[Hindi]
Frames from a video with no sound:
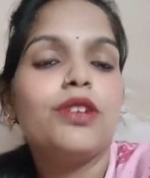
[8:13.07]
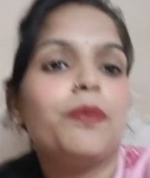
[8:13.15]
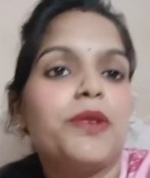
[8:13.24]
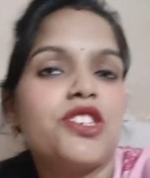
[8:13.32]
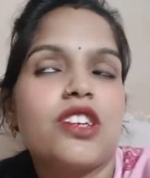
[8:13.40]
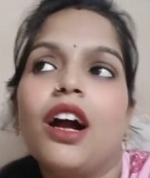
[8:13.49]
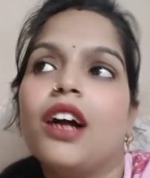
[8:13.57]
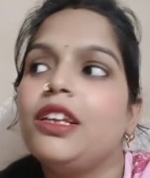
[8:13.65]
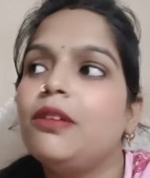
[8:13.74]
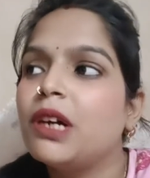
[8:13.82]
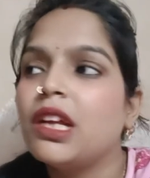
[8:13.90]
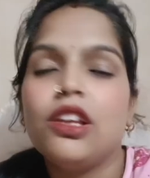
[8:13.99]
पिचकारी
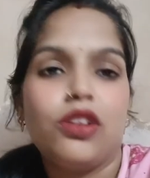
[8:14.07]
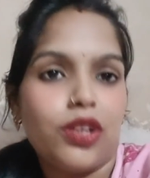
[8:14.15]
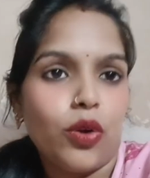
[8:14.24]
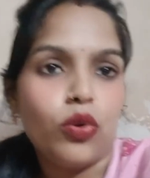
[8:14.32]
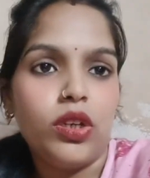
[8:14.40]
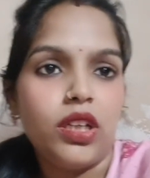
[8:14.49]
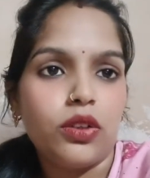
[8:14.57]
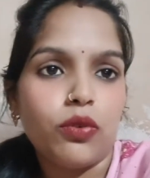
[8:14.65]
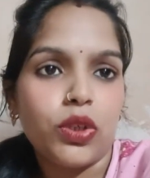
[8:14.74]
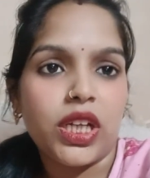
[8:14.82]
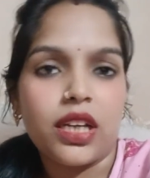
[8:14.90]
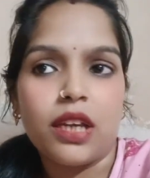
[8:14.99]
वगैरह जैसे होली है तो वो
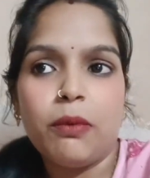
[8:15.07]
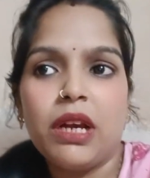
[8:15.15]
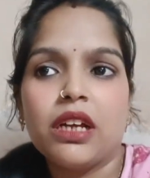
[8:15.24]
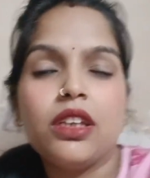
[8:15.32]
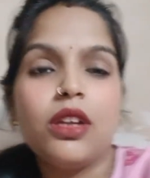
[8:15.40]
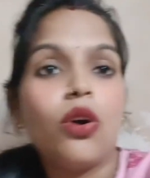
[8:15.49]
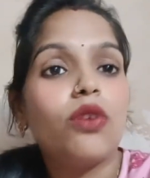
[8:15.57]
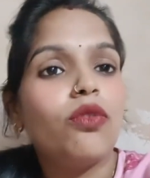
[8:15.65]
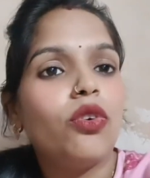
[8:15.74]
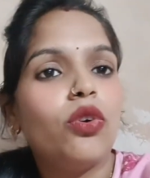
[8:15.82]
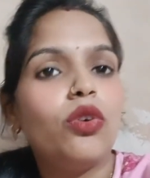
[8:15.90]
देखने में लगे थे और वो